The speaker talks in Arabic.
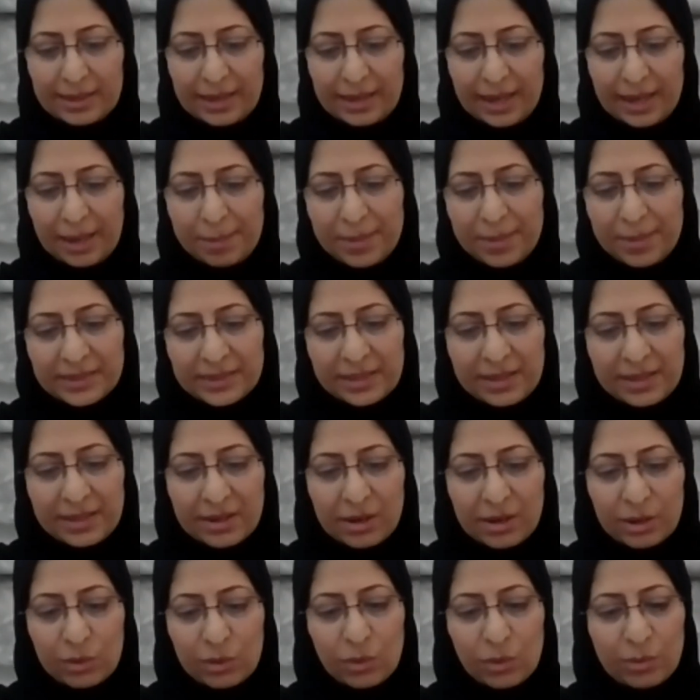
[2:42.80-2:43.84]
حبيت ان
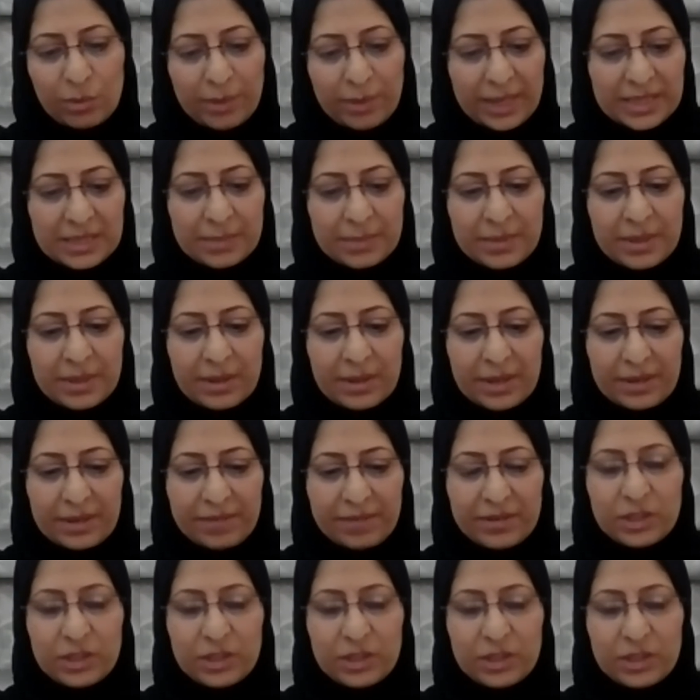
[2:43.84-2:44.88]
اكون مع زملائي في
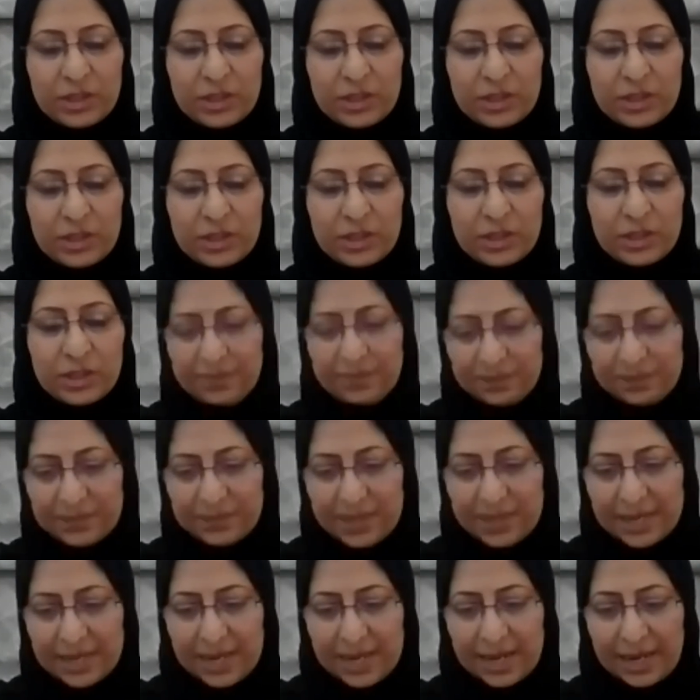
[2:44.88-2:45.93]
الجمعيه
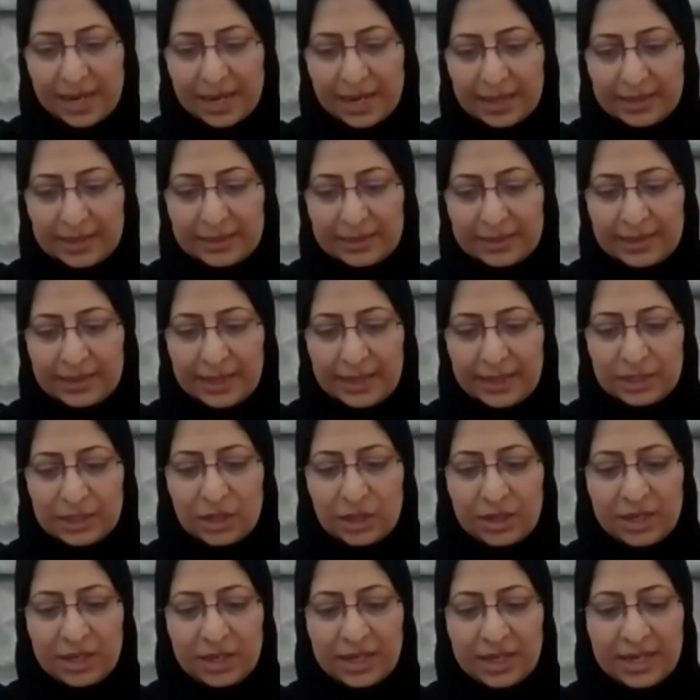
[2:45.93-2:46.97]

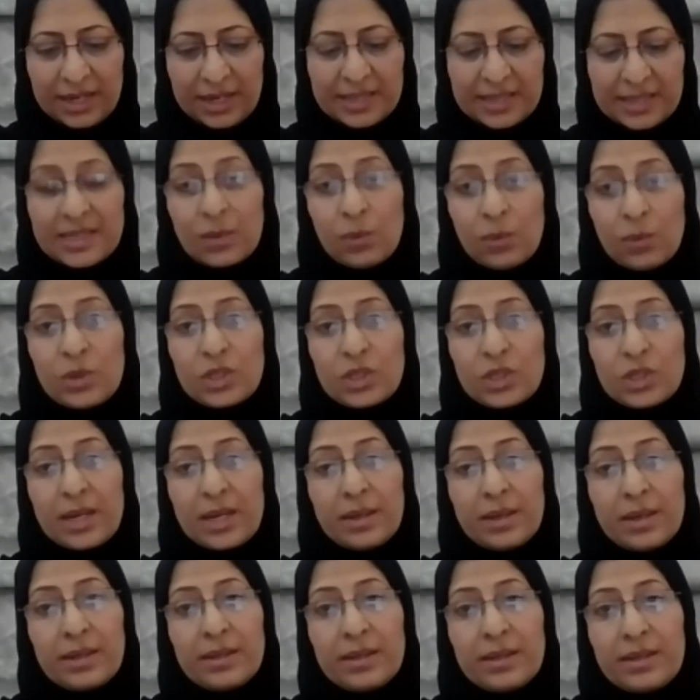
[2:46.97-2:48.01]
عشان نقدر نسوي
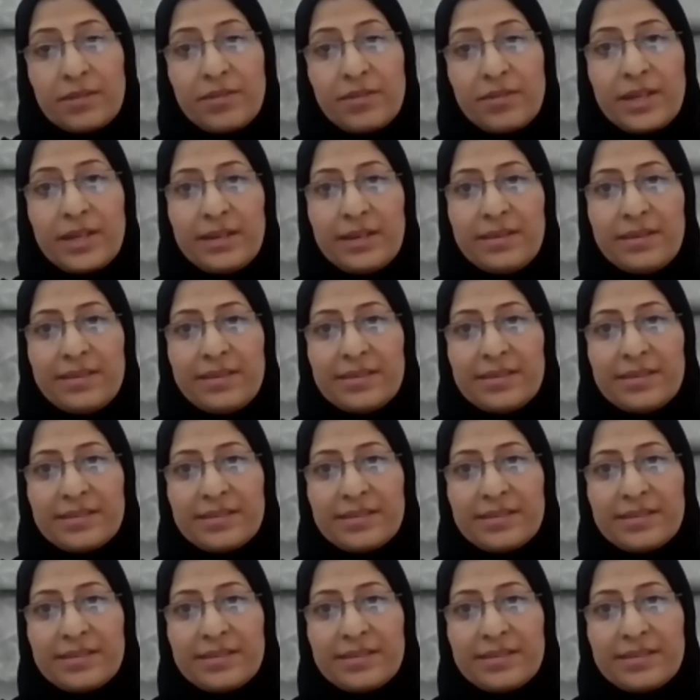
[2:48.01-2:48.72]
شيء يفيد